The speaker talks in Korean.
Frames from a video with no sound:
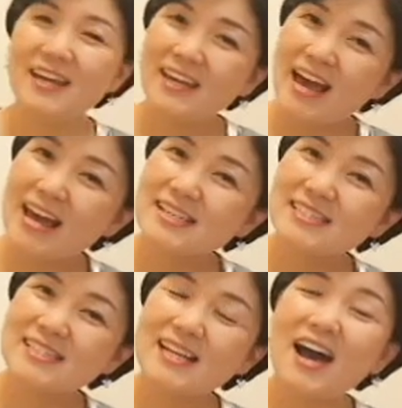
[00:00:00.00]

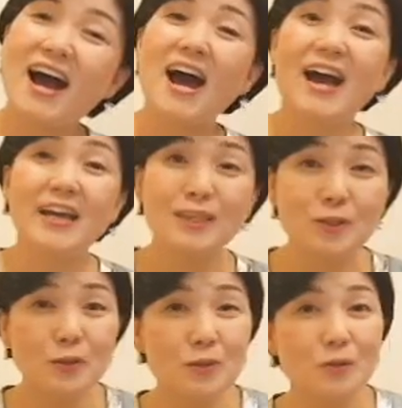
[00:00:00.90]
yes I
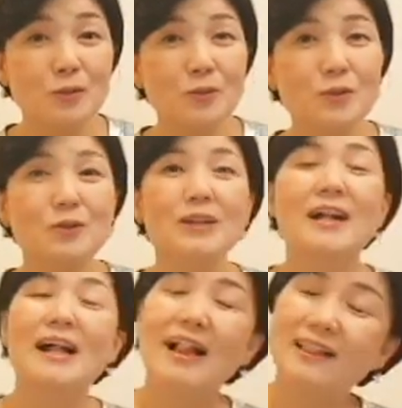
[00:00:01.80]
do.
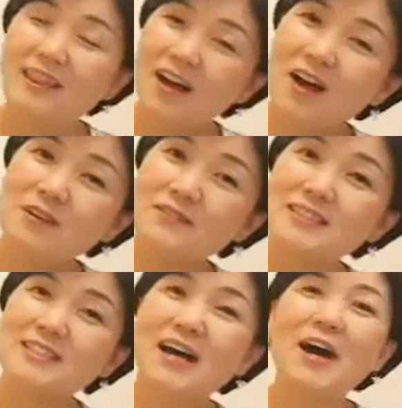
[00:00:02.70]
Love
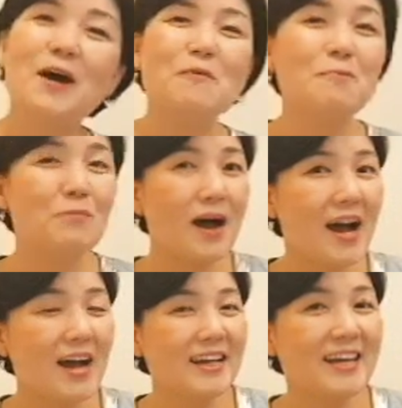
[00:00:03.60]

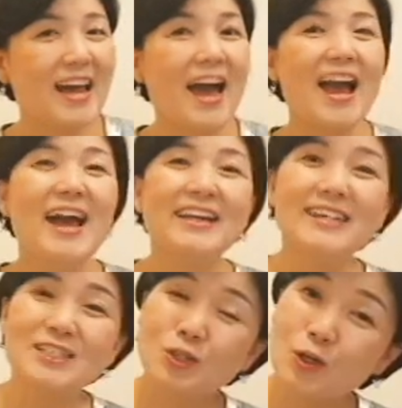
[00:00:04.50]
somebody
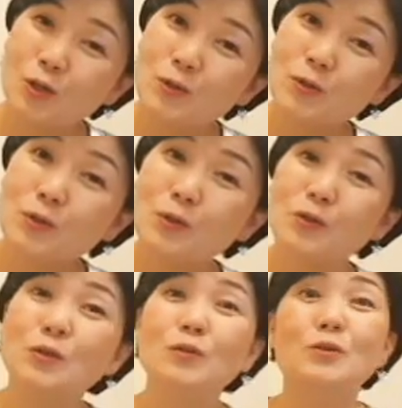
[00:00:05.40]
and it's you,
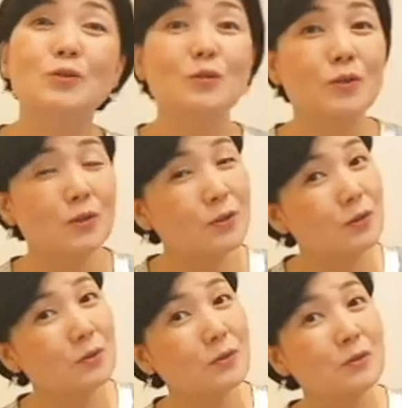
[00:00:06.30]
you,
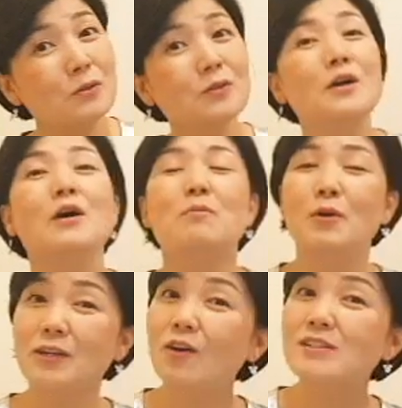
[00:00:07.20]
you.
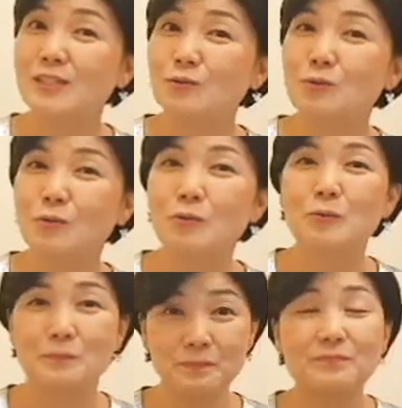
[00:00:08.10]
뭐 이런 식으로